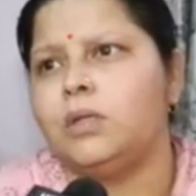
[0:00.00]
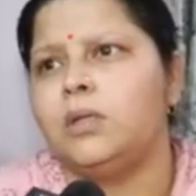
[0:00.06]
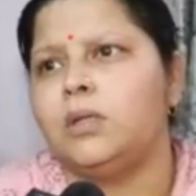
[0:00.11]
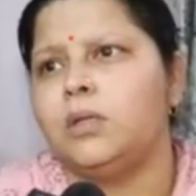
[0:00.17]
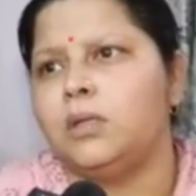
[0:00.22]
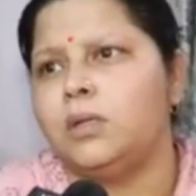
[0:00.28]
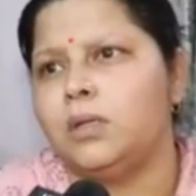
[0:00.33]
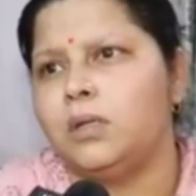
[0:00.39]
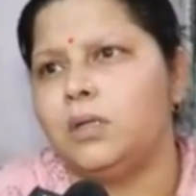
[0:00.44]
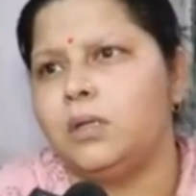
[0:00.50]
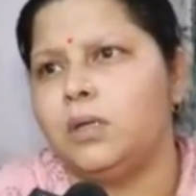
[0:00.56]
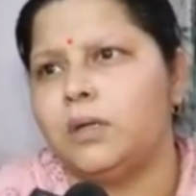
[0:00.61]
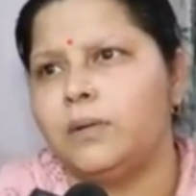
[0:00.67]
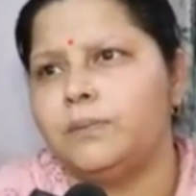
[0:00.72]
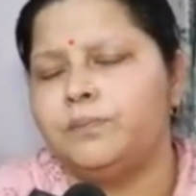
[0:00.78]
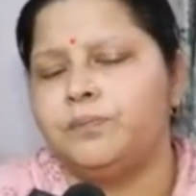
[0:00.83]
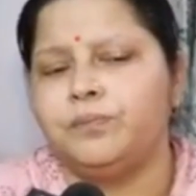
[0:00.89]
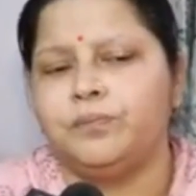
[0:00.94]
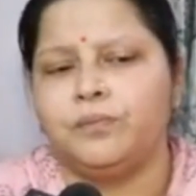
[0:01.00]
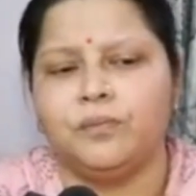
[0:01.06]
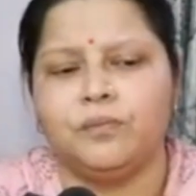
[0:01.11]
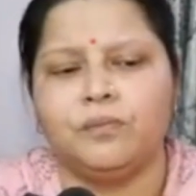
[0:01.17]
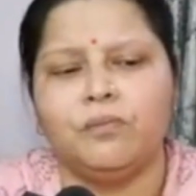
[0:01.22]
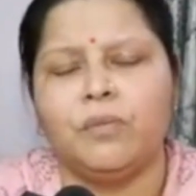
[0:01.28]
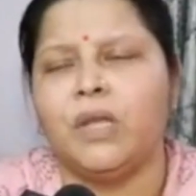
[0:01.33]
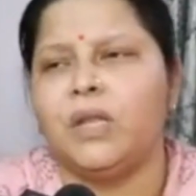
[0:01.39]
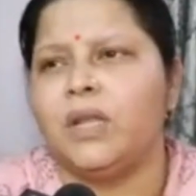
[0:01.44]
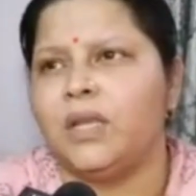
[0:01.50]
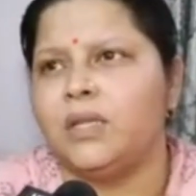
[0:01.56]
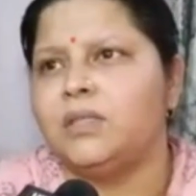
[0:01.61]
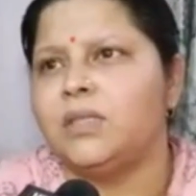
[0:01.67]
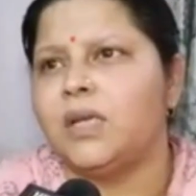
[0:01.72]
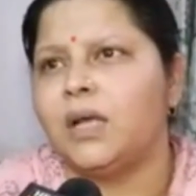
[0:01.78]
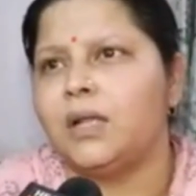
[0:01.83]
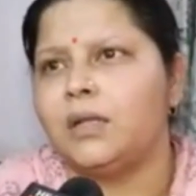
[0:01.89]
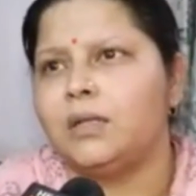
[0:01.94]
ही निंदनीय है मैं नहीं
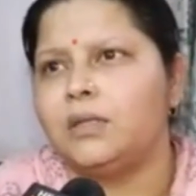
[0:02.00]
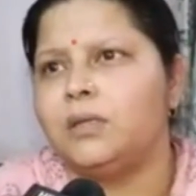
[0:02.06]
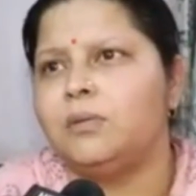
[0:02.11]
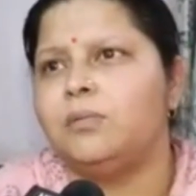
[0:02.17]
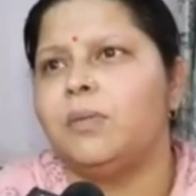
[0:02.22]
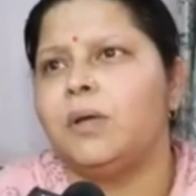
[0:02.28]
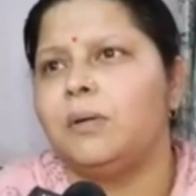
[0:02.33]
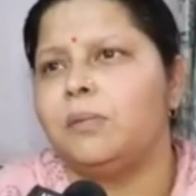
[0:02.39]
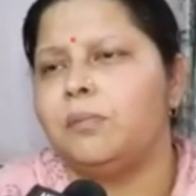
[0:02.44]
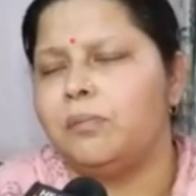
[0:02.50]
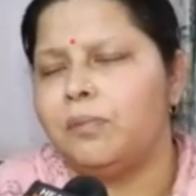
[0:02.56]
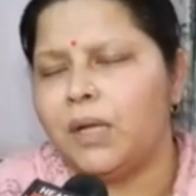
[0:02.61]
चाह रही थी मैं